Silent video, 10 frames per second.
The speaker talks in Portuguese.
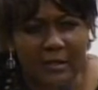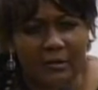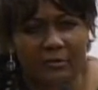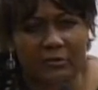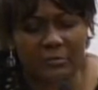
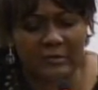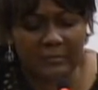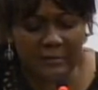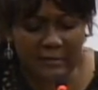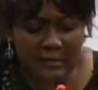nós vamos
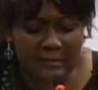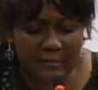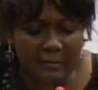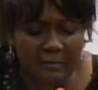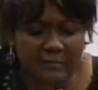apresentar
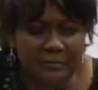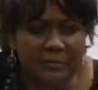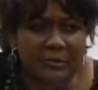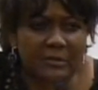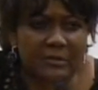trabalhos
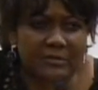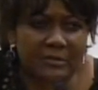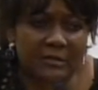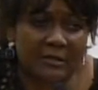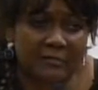importantes de
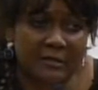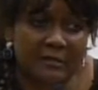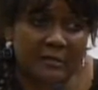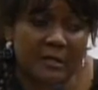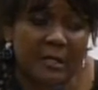
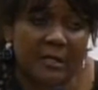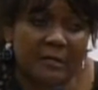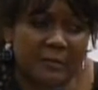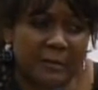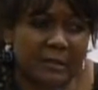relevância e
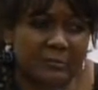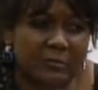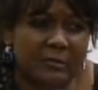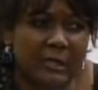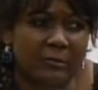esperamos
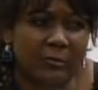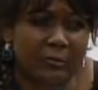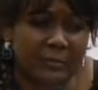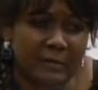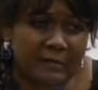contar com a
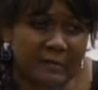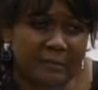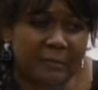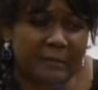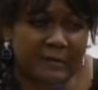compreensão
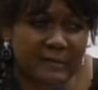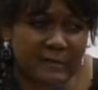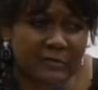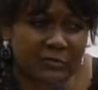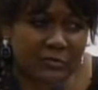e a
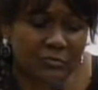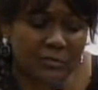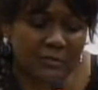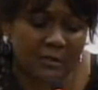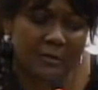paciência de
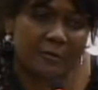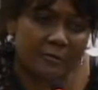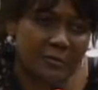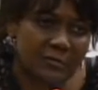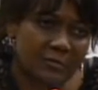todos. Um
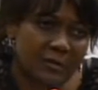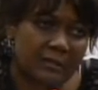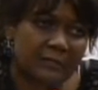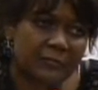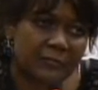beijo no
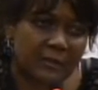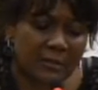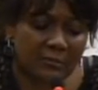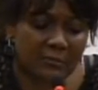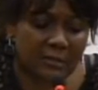coração, fiquem
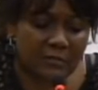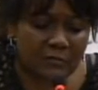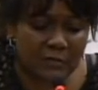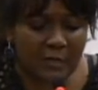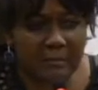com
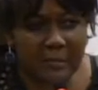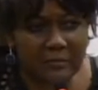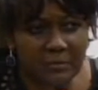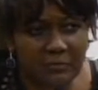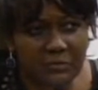Deus. Mais
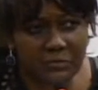uma vez,